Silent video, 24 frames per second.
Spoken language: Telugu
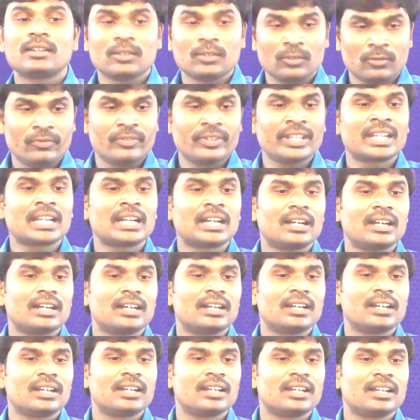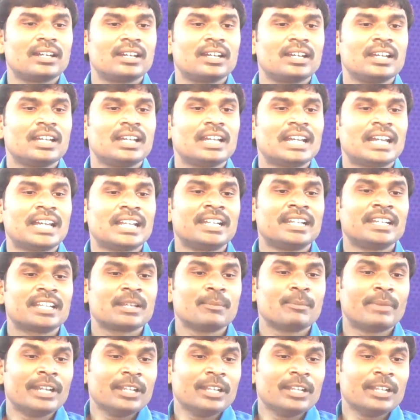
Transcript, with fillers: నువ్వేరా అని అంటే